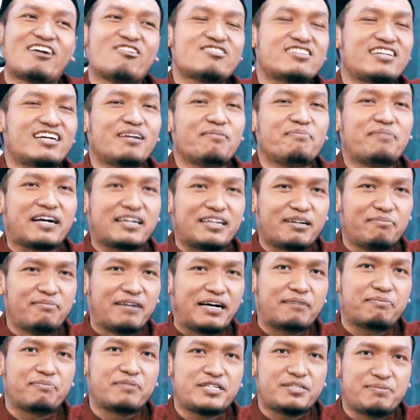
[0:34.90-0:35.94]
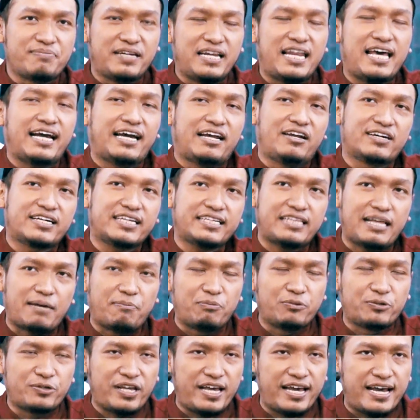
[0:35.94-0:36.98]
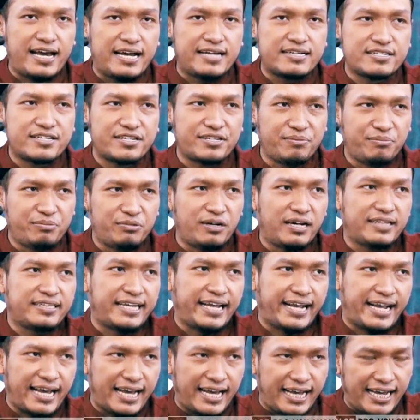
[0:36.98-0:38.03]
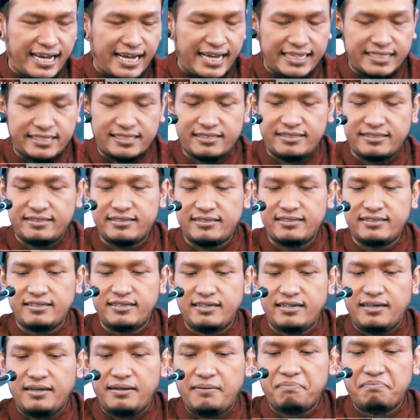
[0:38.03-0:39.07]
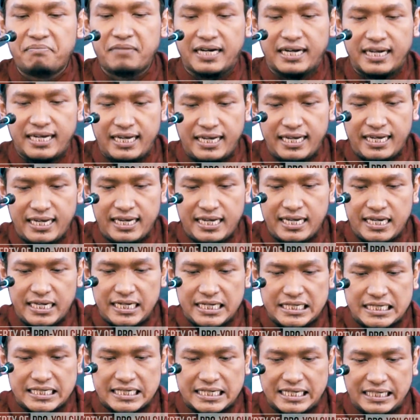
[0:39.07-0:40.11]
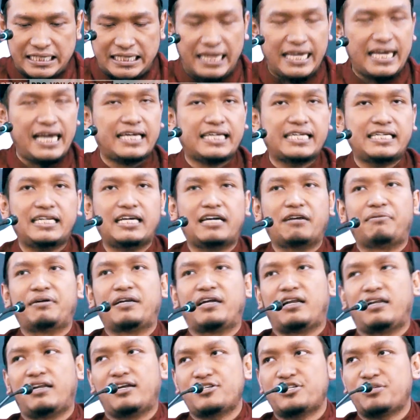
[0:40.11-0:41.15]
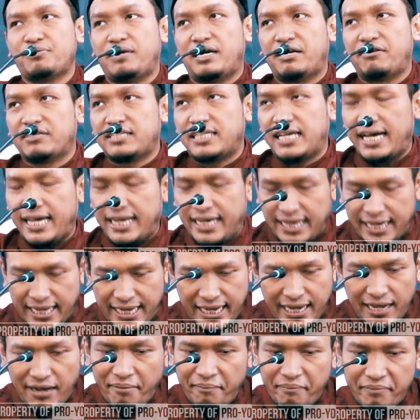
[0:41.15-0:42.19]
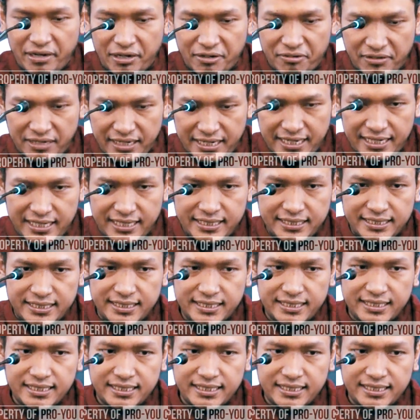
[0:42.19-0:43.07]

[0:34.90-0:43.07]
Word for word: nggak usah nebak-nebak. Bismillah kalau kita punya sebuah tekad, maka kita yakini kepada Allah Subhanahu Wa Taala bahwa